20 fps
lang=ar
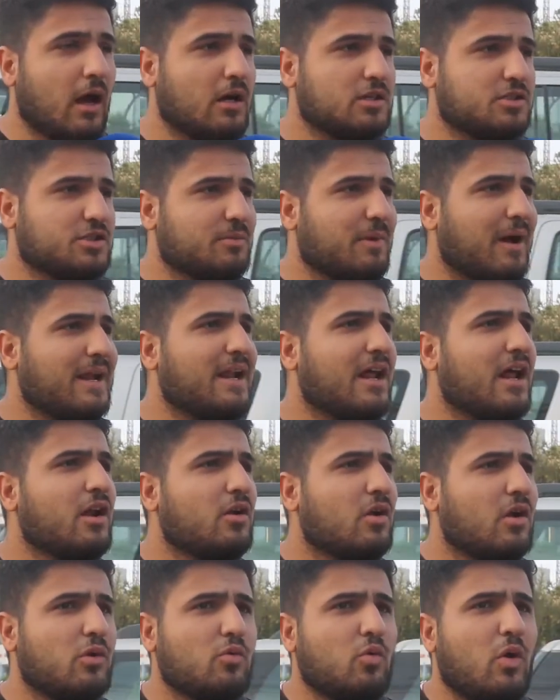سمعنا
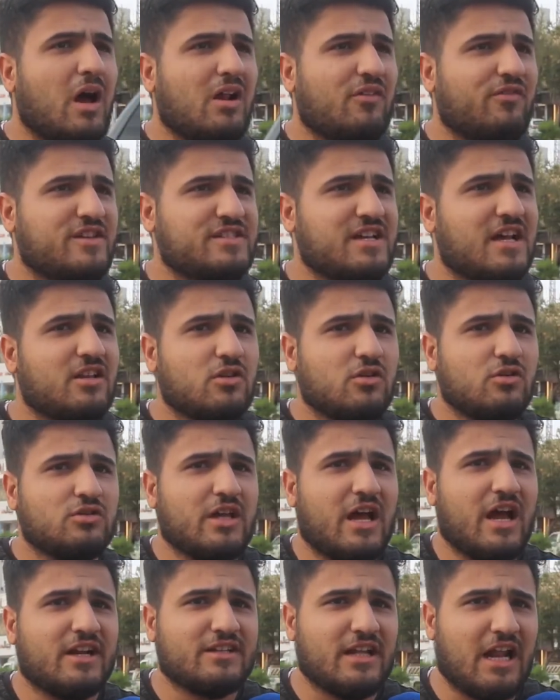انه انواع الفساد انه
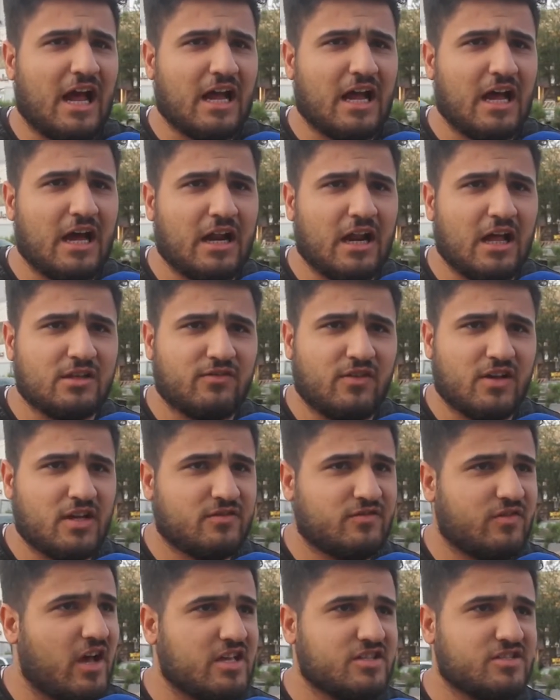دائره العقارات
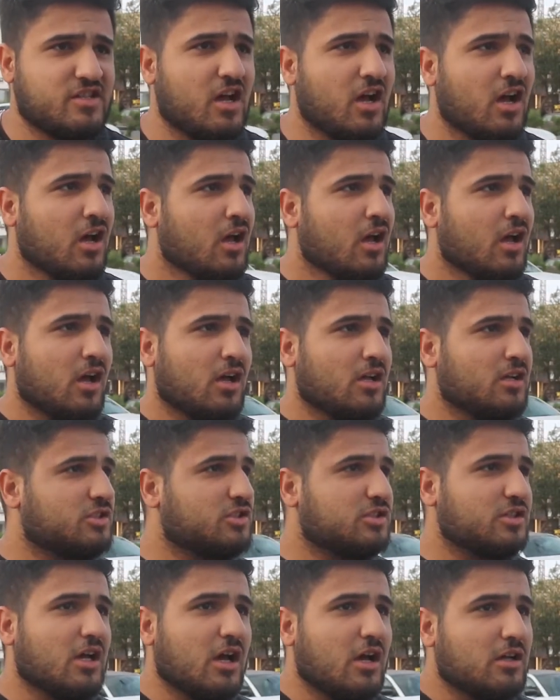فاسده
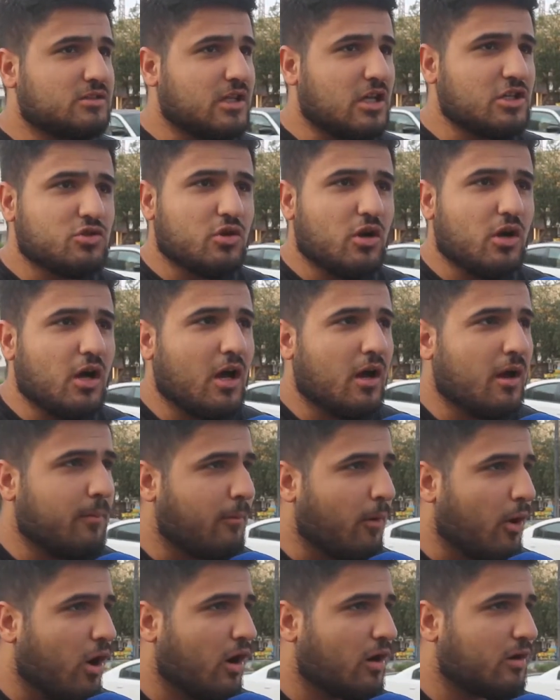آه، آه،
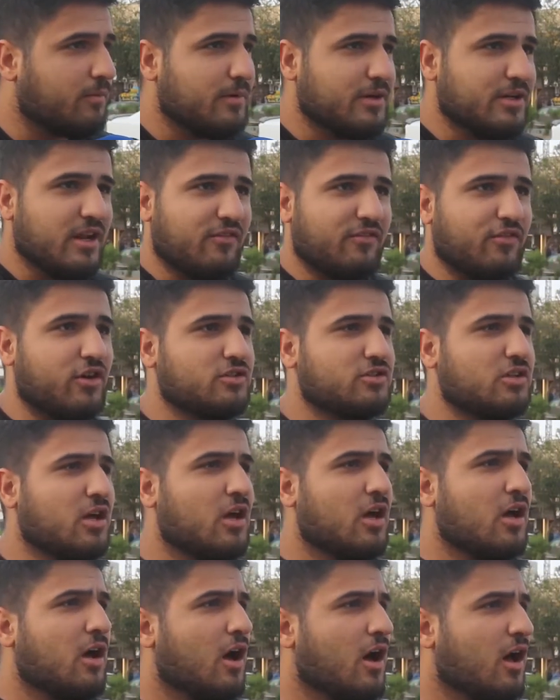بوق بالنفط
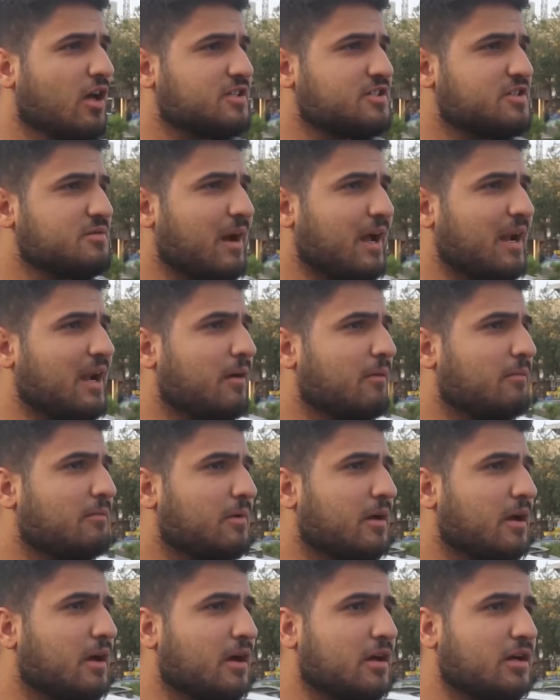آه، سمعنا
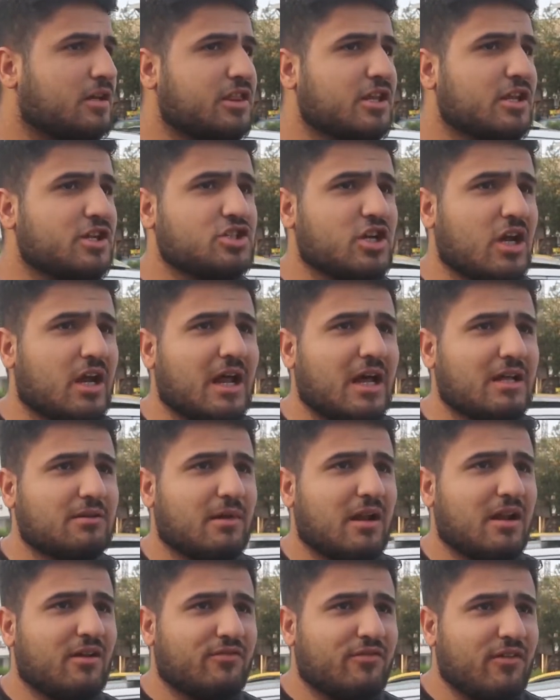بكثير شغلات
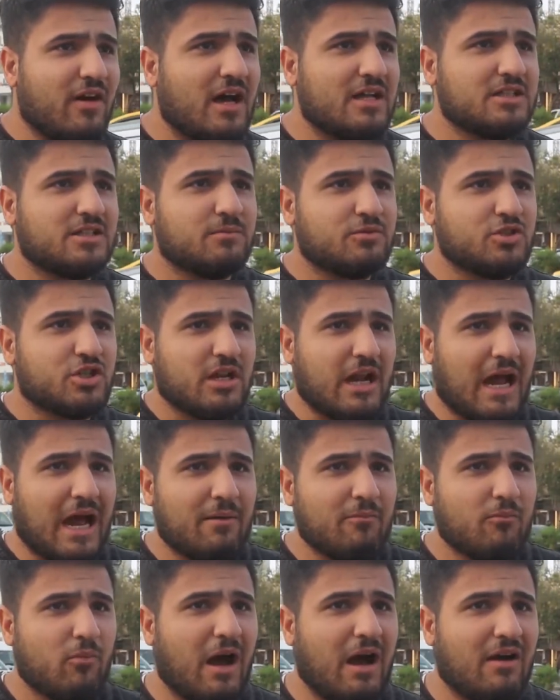ملفات بشكل
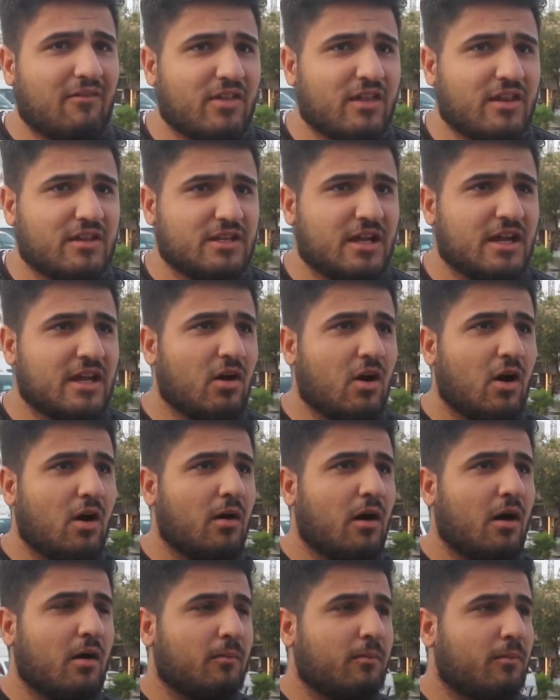عام محافظه
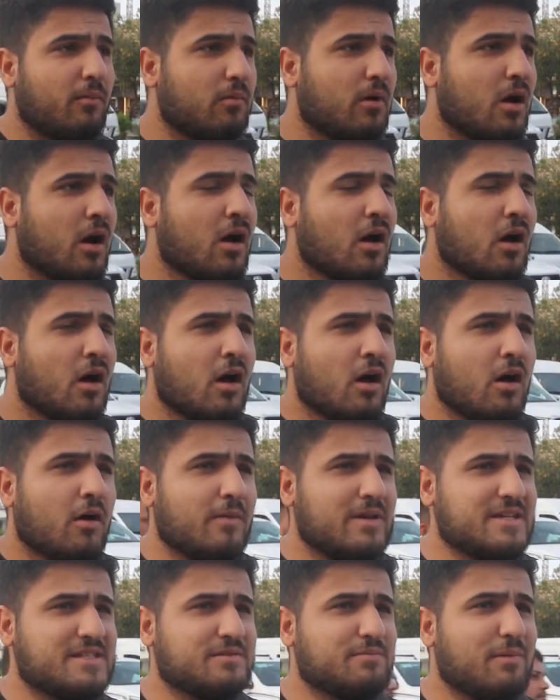نينوى
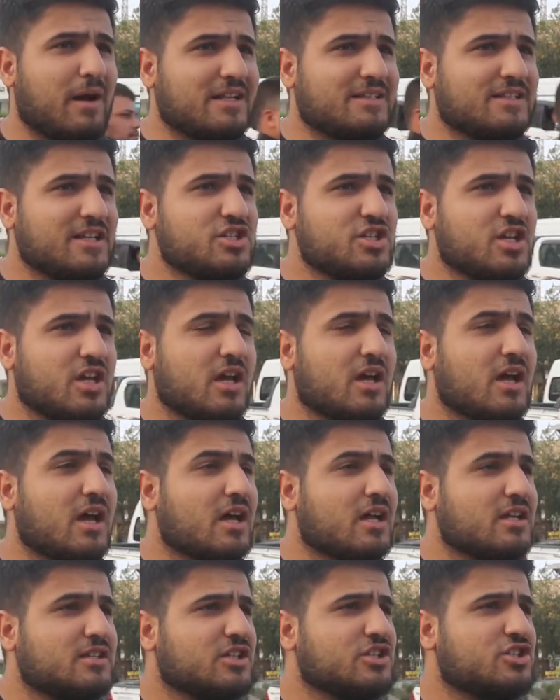بس ما
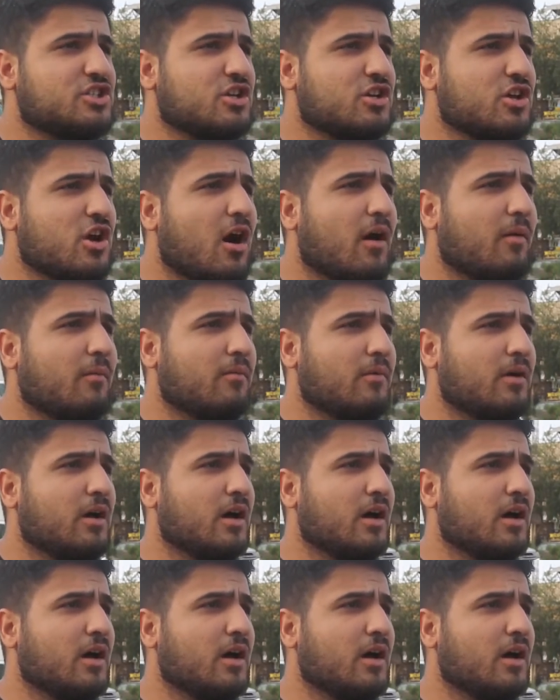تجي تجي اليوم